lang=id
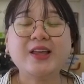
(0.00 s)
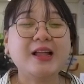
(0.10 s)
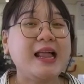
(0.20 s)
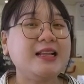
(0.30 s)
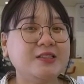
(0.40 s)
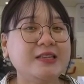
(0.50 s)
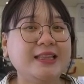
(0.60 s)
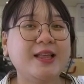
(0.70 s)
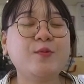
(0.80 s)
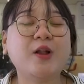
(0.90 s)
Yuk langsung
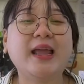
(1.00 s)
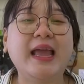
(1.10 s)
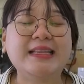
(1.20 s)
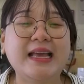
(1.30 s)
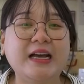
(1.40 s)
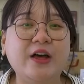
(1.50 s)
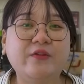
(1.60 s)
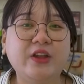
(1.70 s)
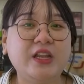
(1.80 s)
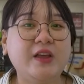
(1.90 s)
kita mulai aja ke
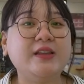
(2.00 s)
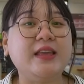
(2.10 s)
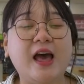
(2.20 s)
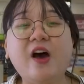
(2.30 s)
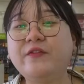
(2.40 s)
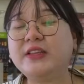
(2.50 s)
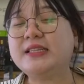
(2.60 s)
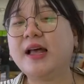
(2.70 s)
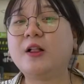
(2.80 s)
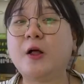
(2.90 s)
videonya
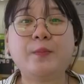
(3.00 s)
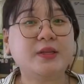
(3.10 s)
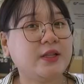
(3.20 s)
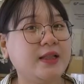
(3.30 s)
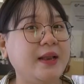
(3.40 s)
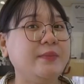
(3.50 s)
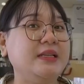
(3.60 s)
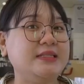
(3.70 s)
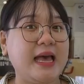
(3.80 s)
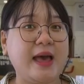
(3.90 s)
official Komplit Seluler
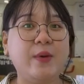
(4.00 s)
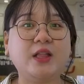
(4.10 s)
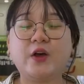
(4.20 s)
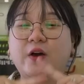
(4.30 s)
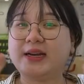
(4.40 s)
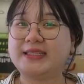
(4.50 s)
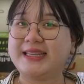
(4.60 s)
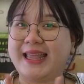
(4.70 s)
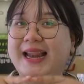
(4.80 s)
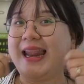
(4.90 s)
bersahabat
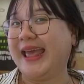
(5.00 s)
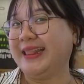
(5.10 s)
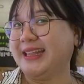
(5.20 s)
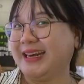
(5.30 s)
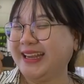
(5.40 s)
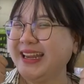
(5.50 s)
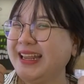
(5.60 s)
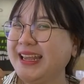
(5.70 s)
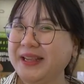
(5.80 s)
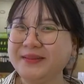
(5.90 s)
orisinil dan
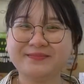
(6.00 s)
terkini.